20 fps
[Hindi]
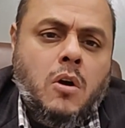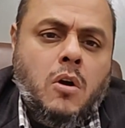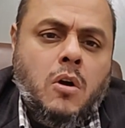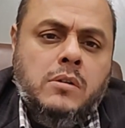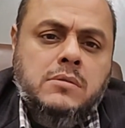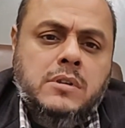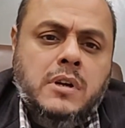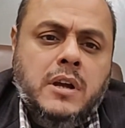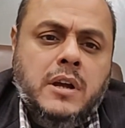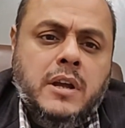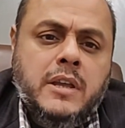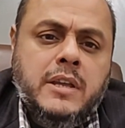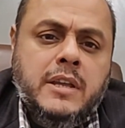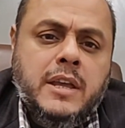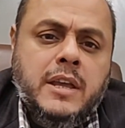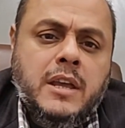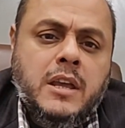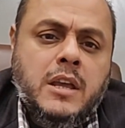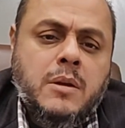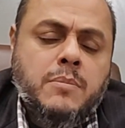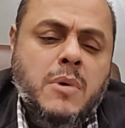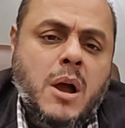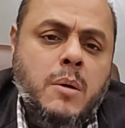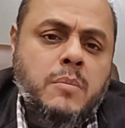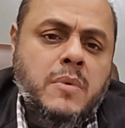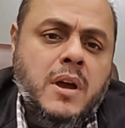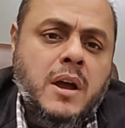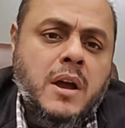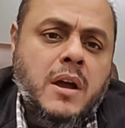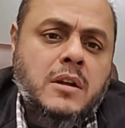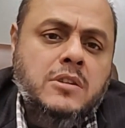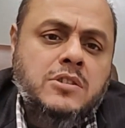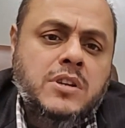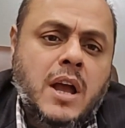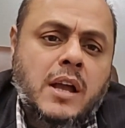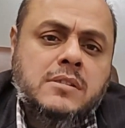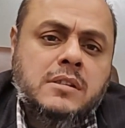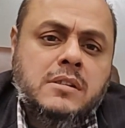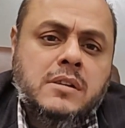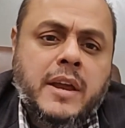और ये मामला
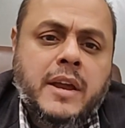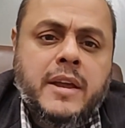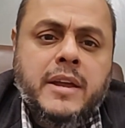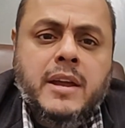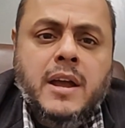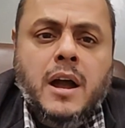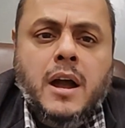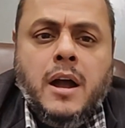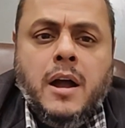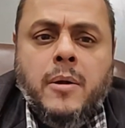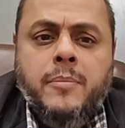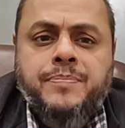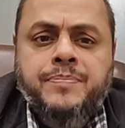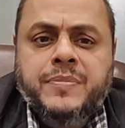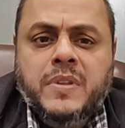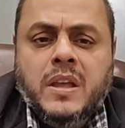जारी रहेगा